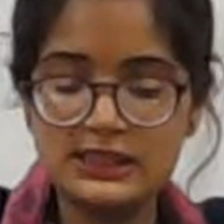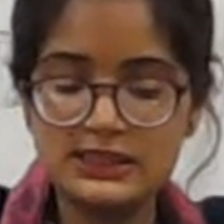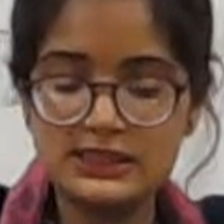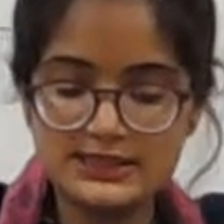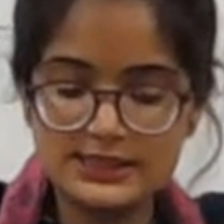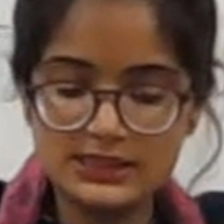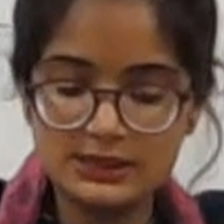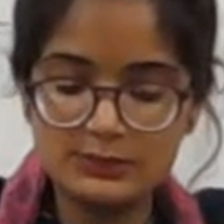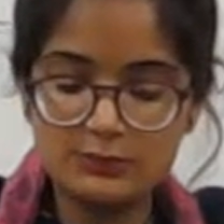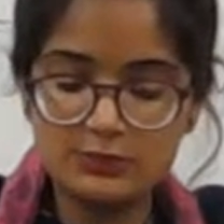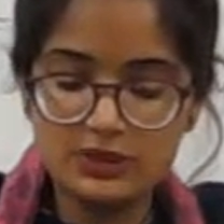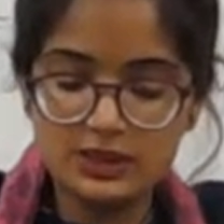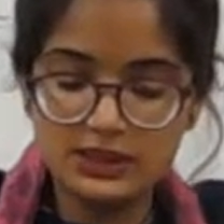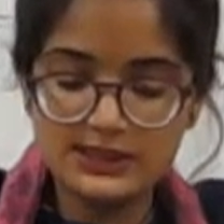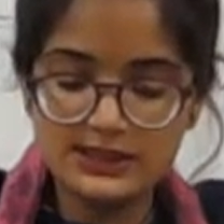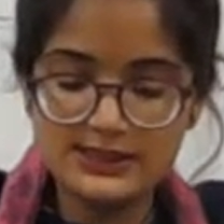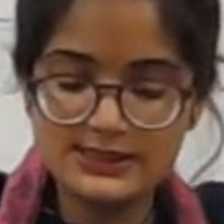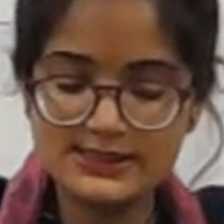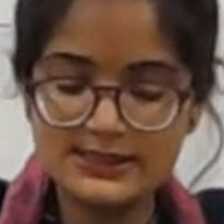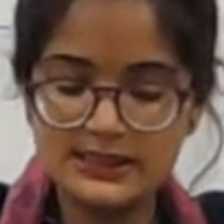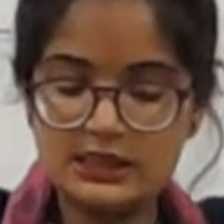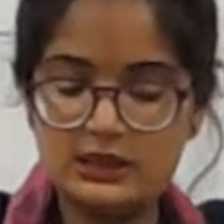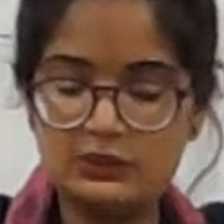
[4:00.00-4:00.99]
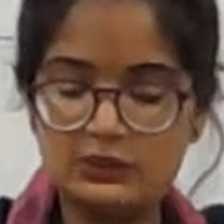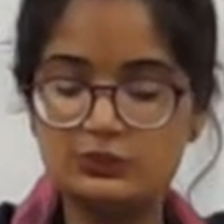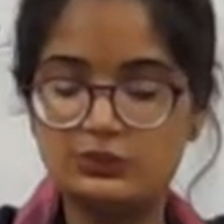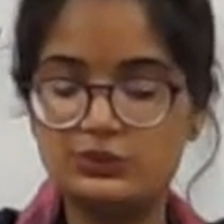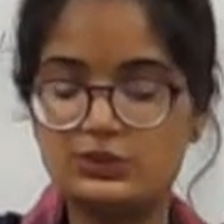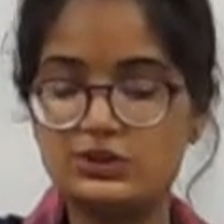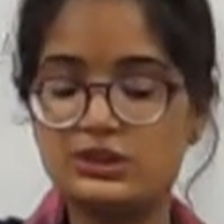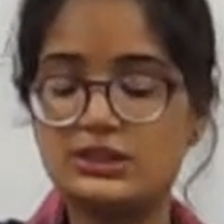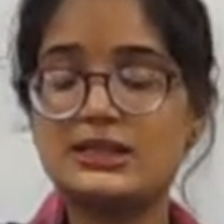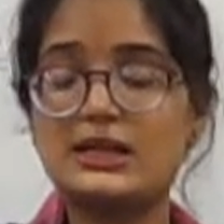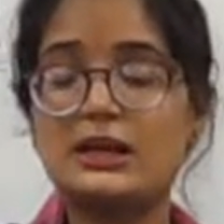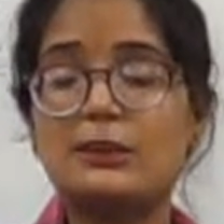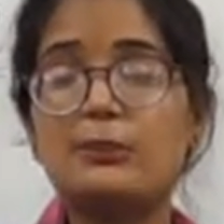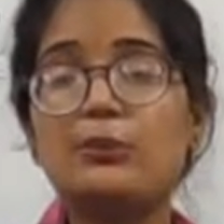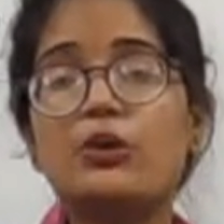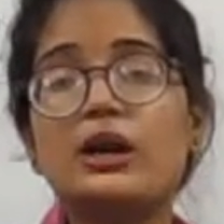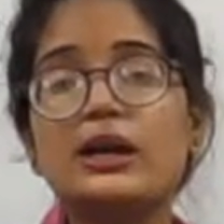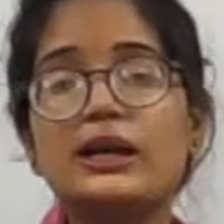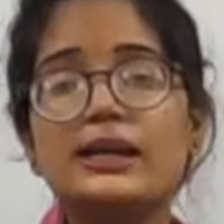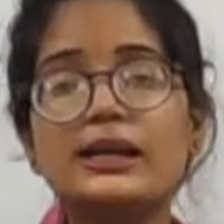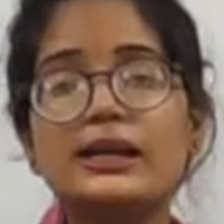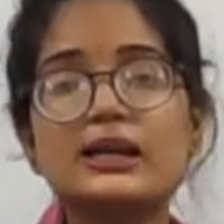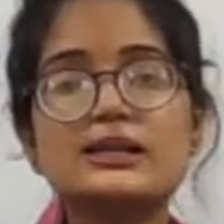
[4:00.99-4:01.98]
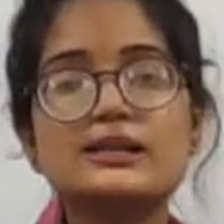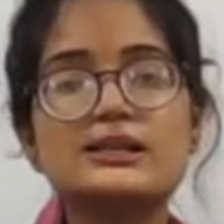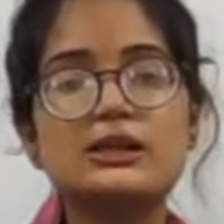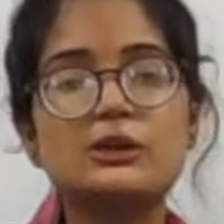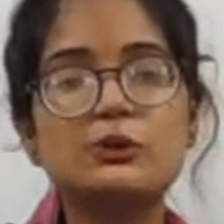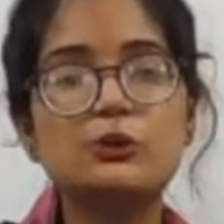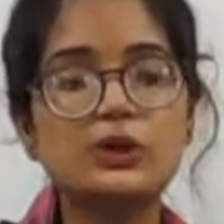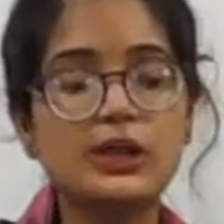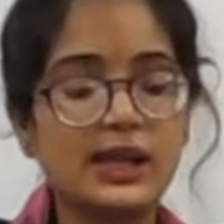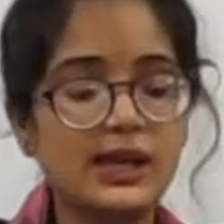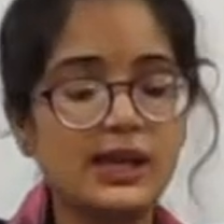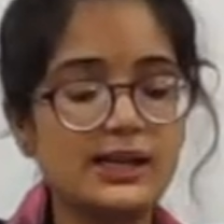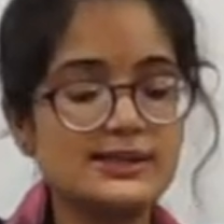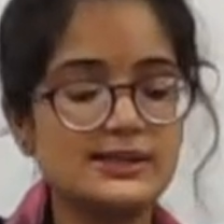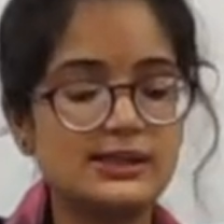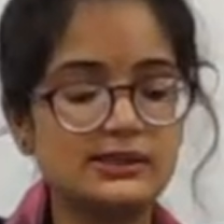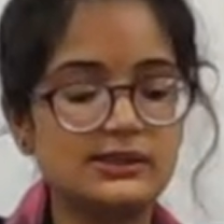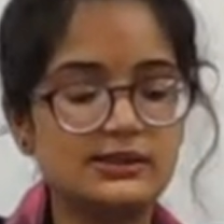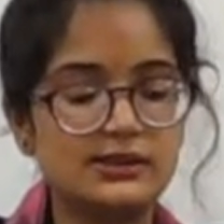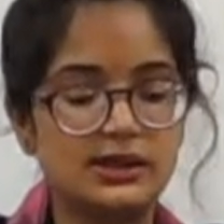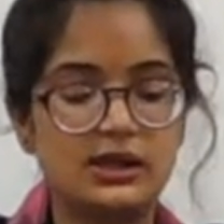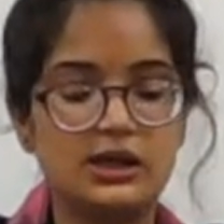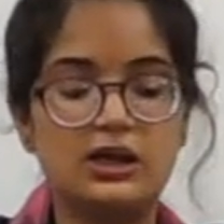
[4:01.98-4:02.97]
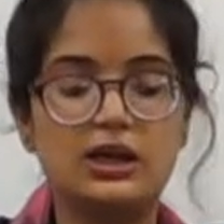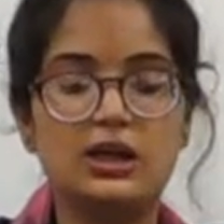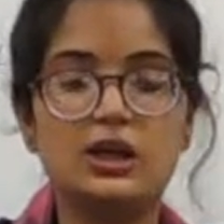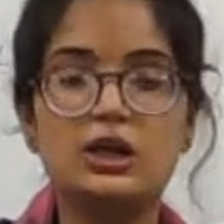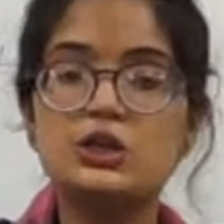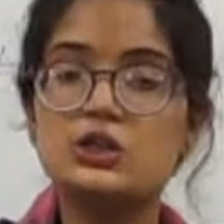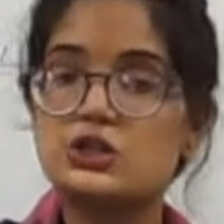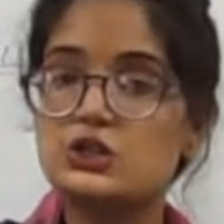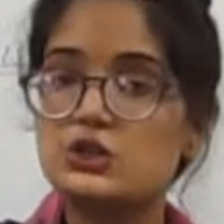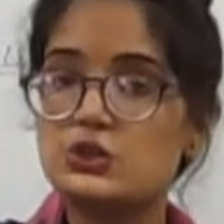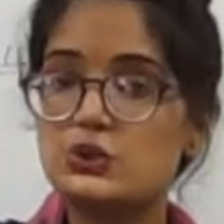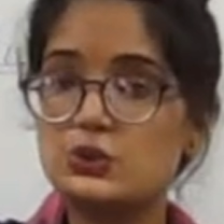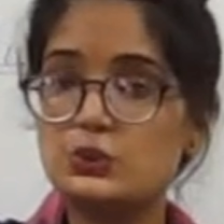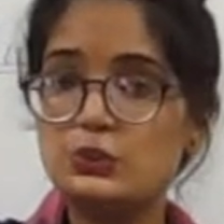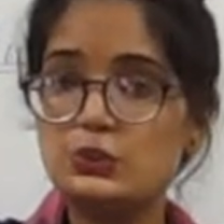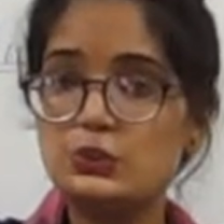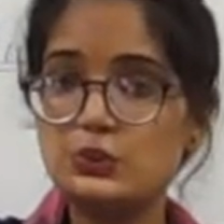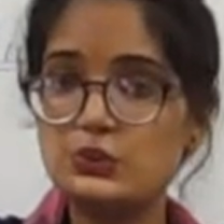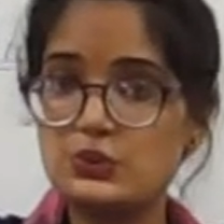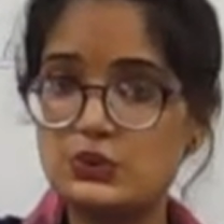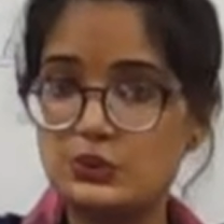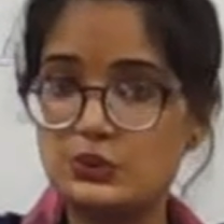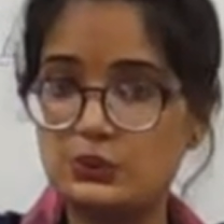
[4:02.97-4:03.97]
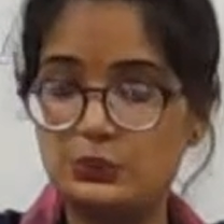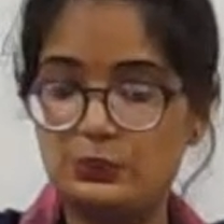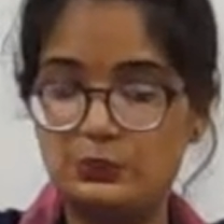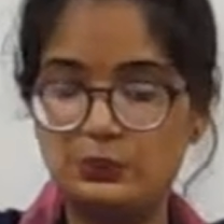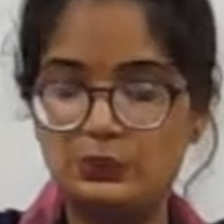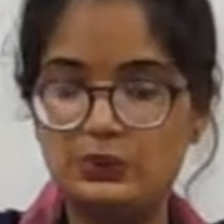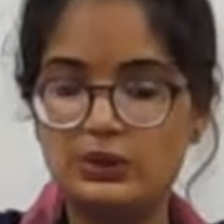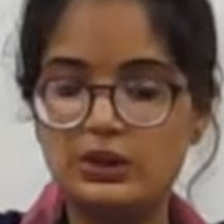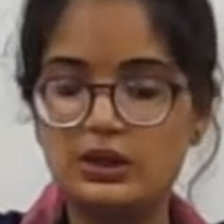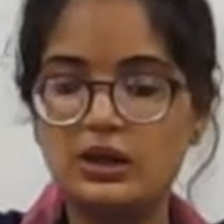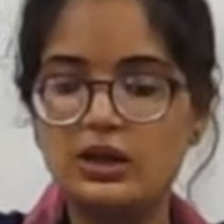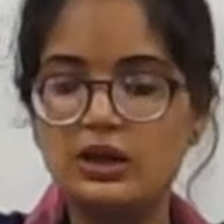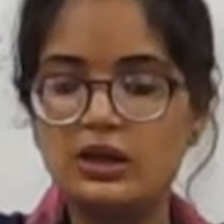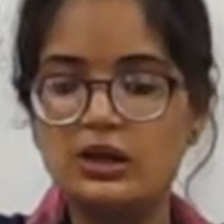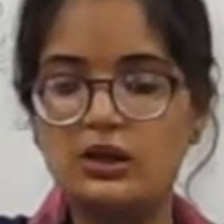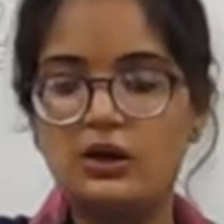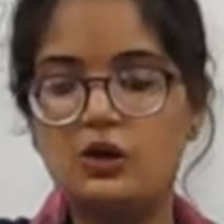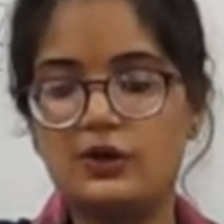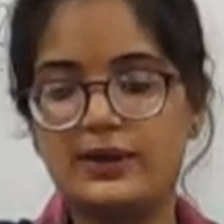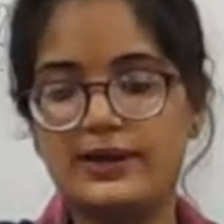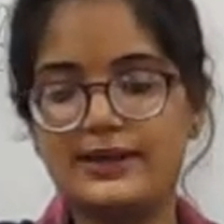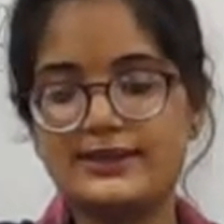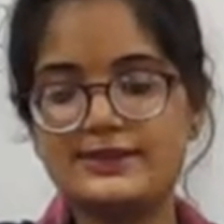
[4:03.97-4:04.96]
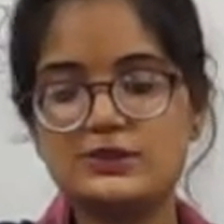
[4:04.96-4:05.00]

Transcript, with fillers: अ टेम्बोराइन साउंड टेम्बोराइन का साउंड कैसा था शू शू ओके